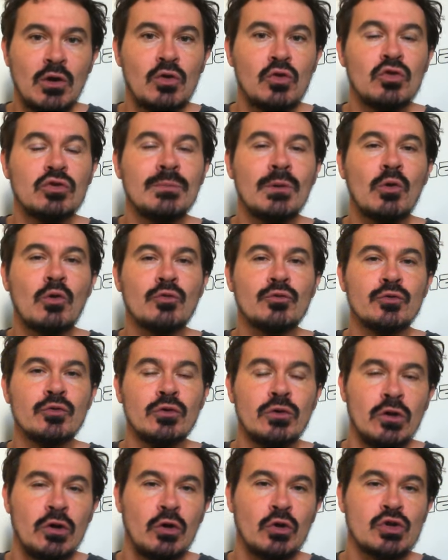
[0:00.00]
Le numéro
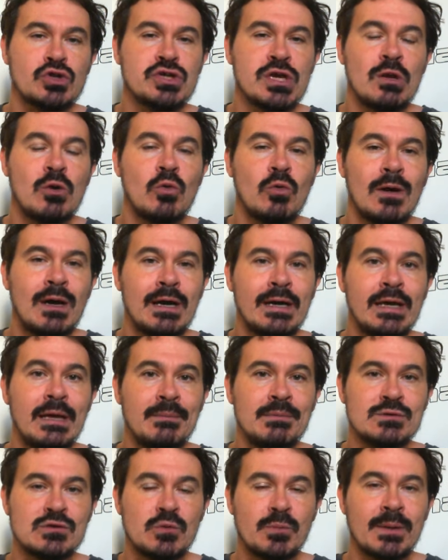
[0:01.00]
2, Angelo
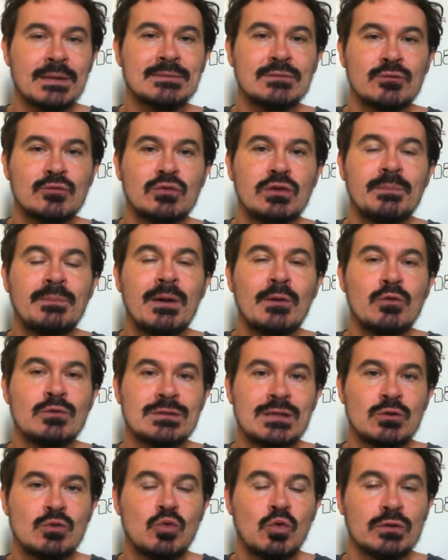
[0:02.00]
AM, se présente au départ de
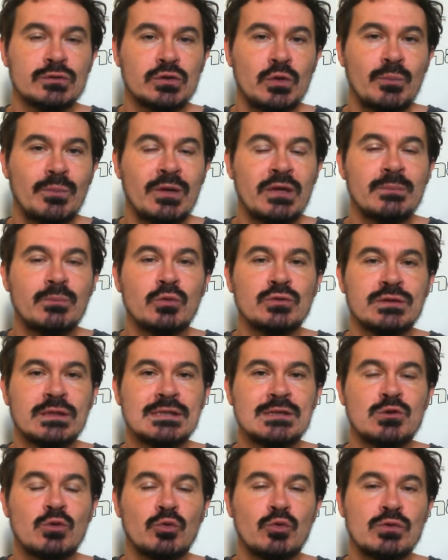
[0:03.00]
cette course en pleine
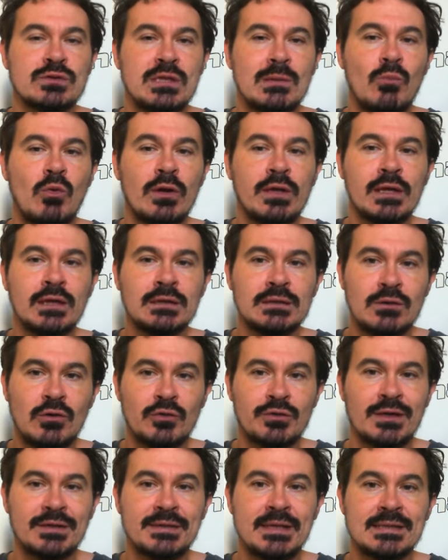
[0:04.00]
possession de ses moyens,
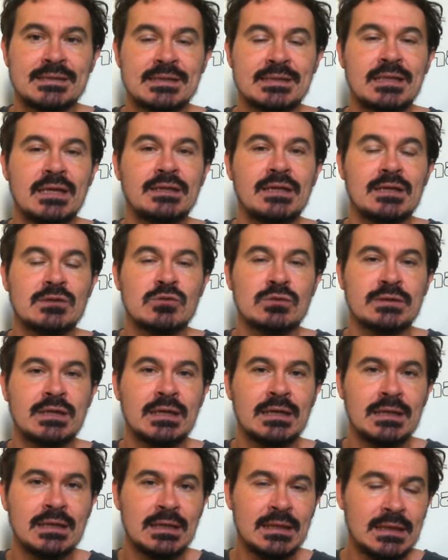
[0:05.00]
en atteste ses derniers
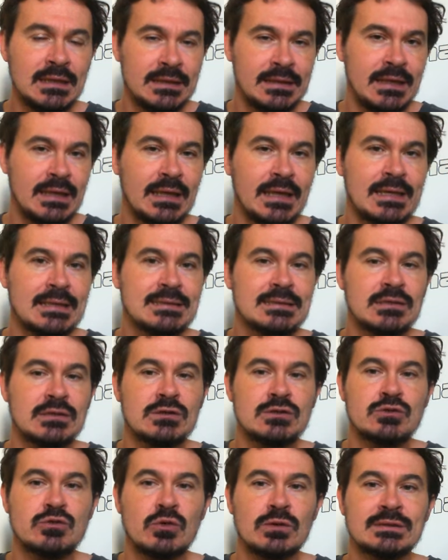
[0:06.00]
résultats. Il reste
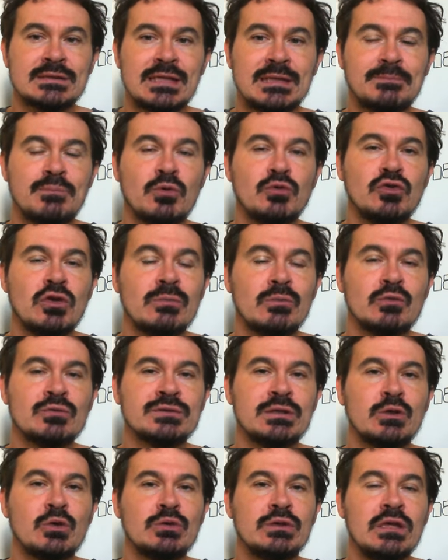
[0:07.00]
sur 7 podiums
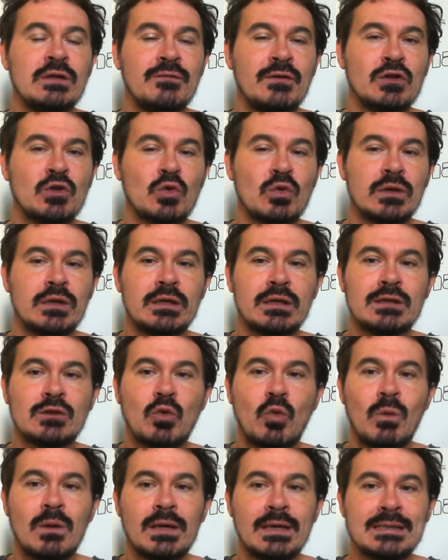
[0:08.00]
consécutifs et
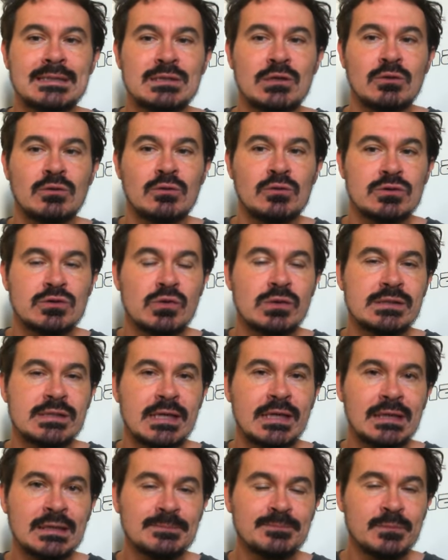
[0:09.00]
3 récents
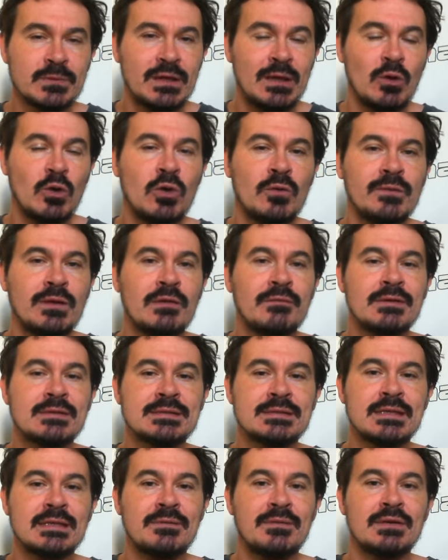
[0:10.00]
succès. Il revient à
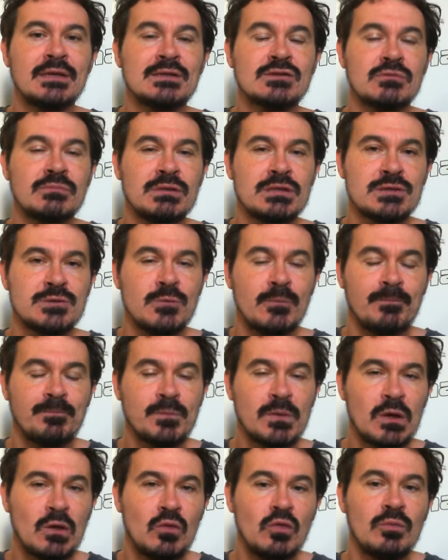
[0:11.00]
Vincennes avec des ambitions.
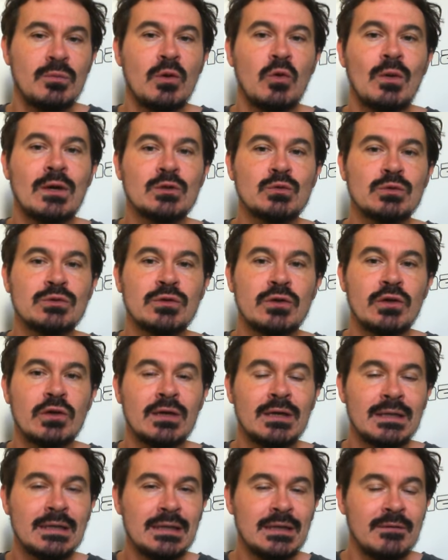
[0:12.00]
Le numéro 1 Twitter
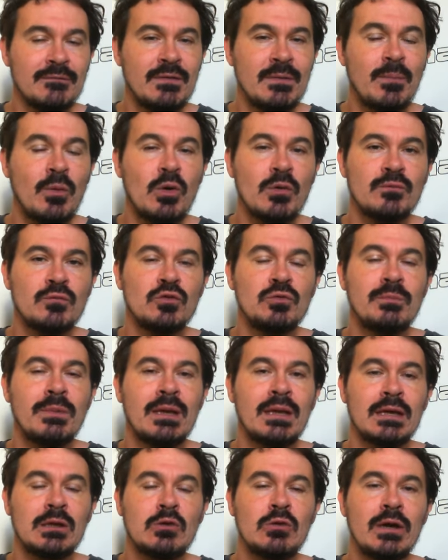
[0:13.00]
fait preuve d'une
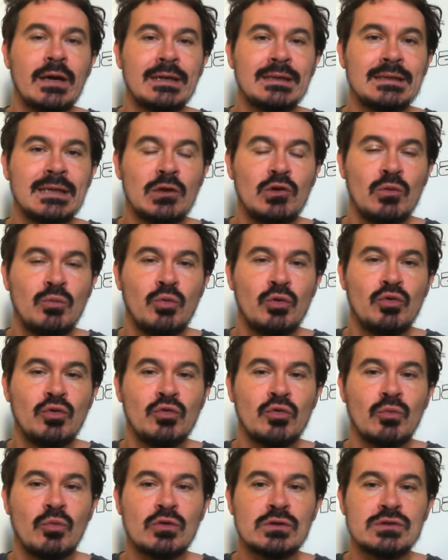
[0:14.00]
belle régularité depuis de
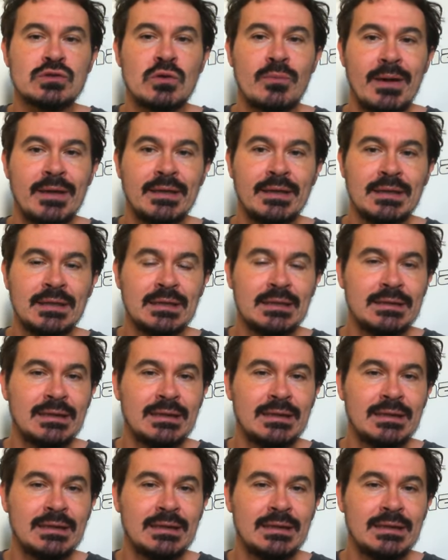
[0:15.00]
nombreuses semaines.